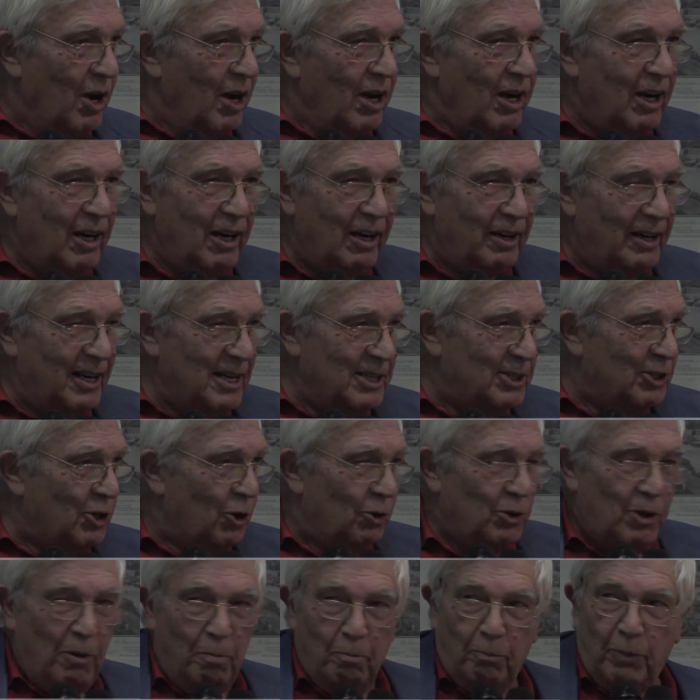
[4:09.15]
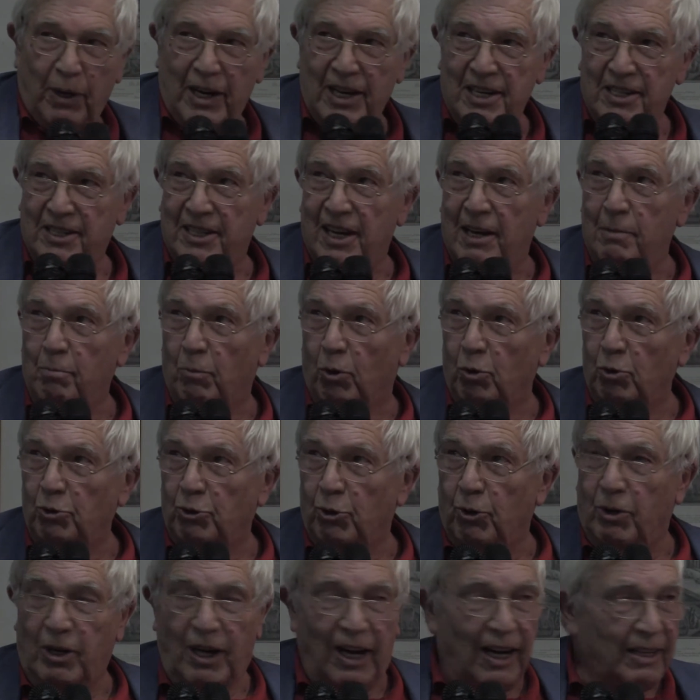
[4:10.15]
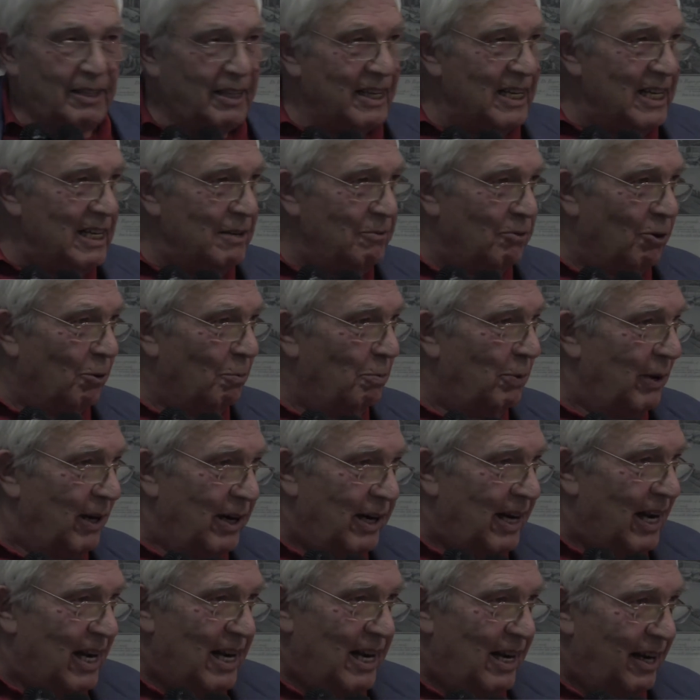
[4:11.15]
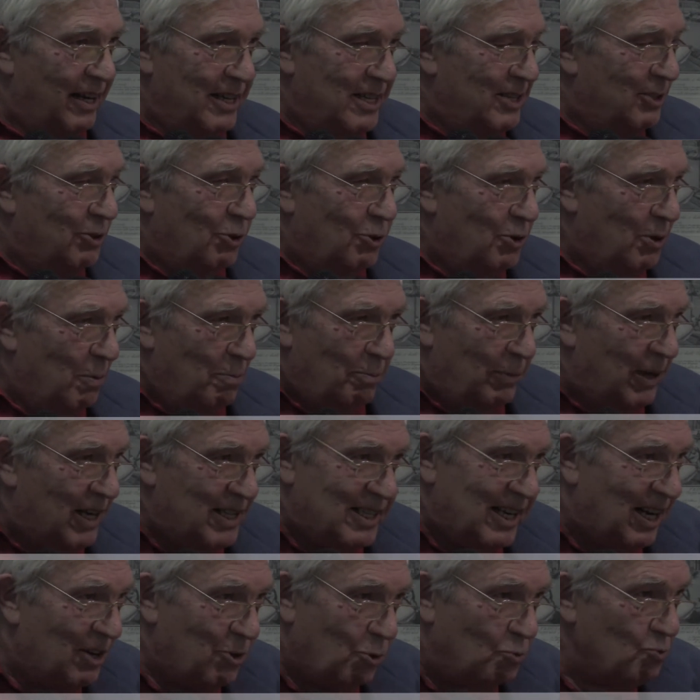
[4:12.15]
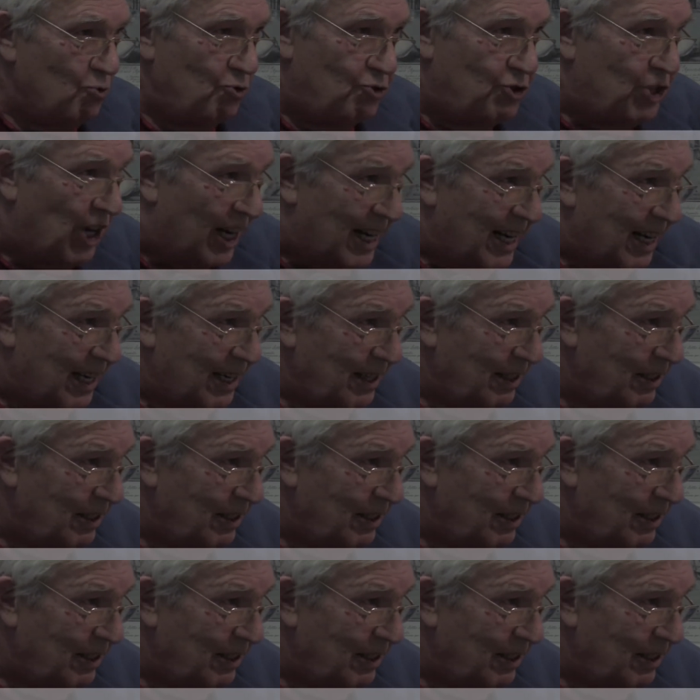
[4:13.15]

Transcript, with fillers: il rischio d'impresa è molto relativo perché il rischio d'impresa non c'è,